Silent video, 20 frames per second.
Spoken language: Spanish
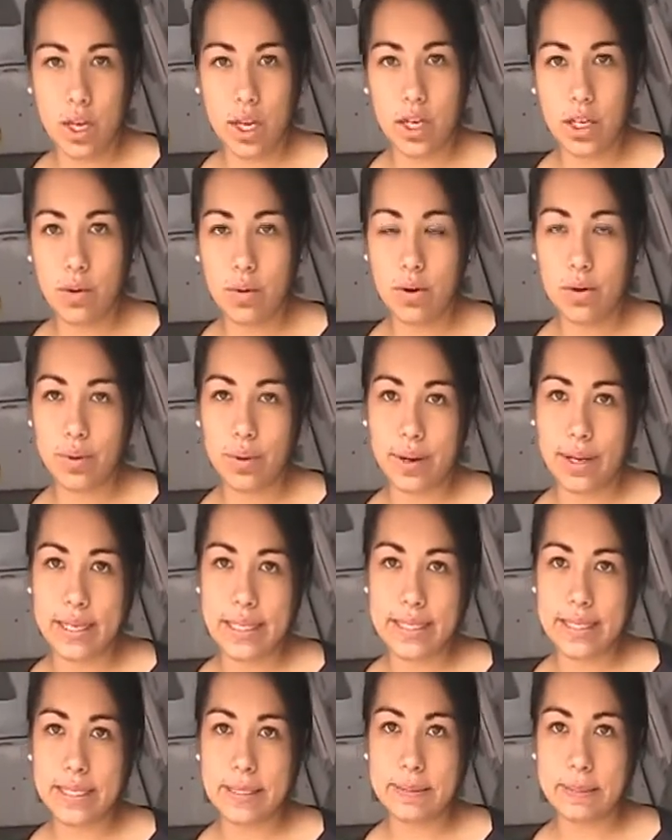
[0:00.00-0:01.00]
así como la
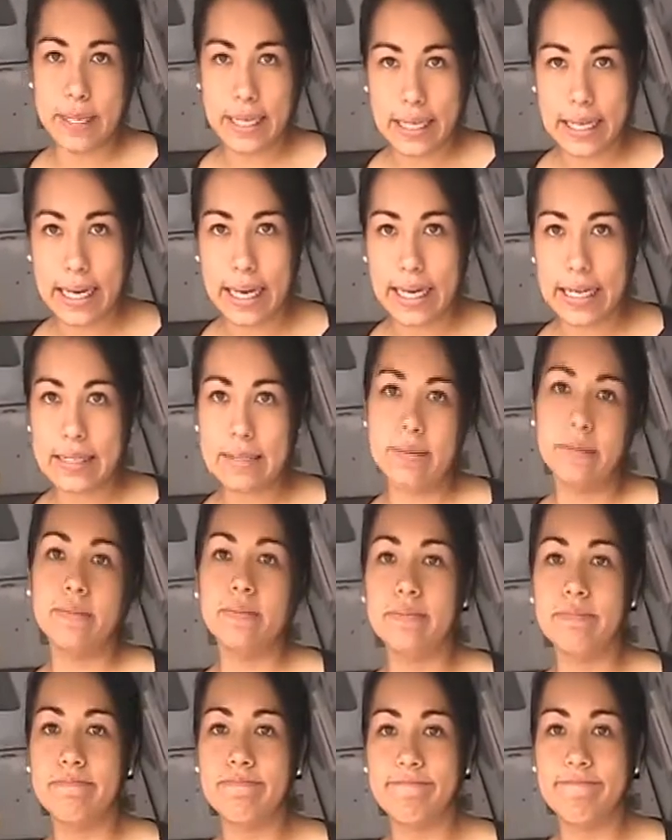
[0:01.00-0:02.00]
atención de las
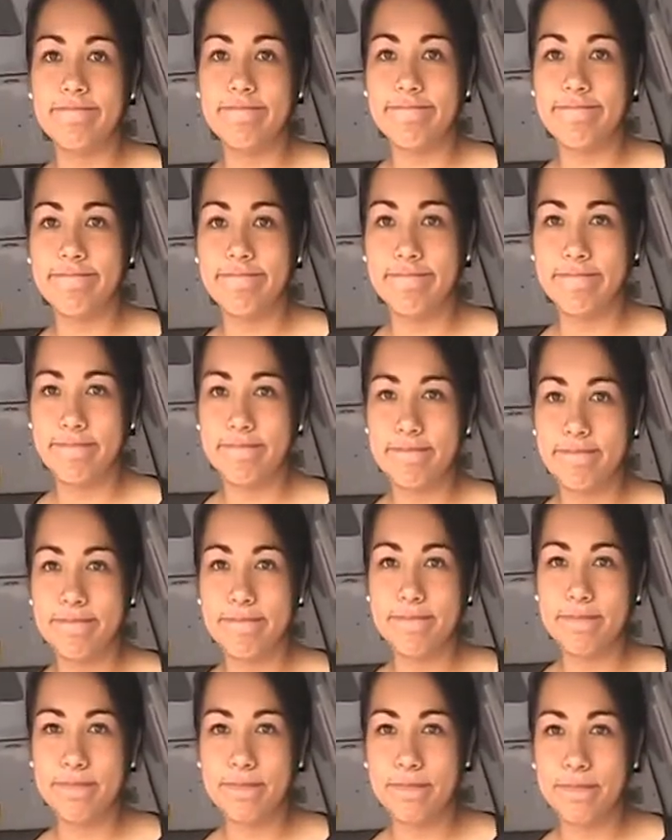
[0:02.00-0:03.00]
personas que tienen
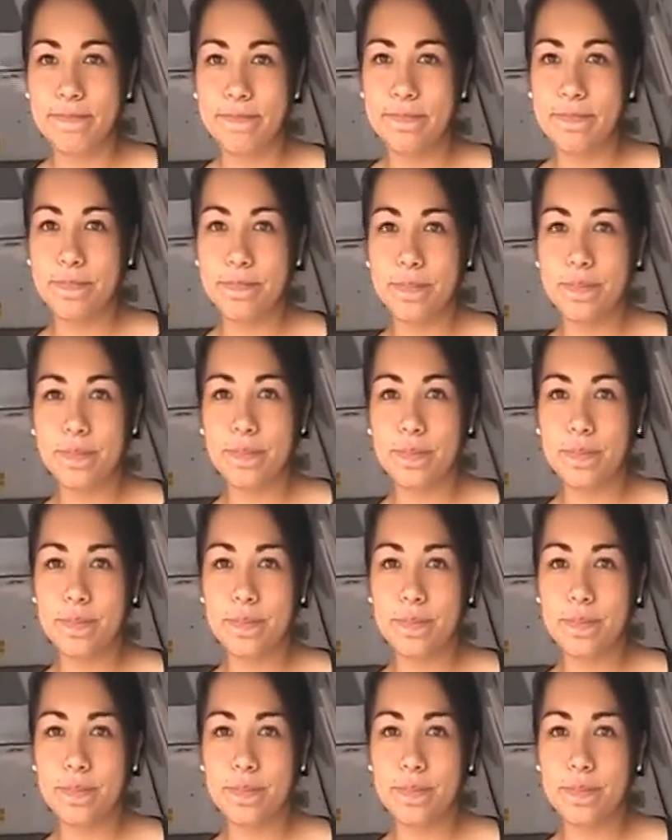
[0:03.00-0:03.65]
algún accidente.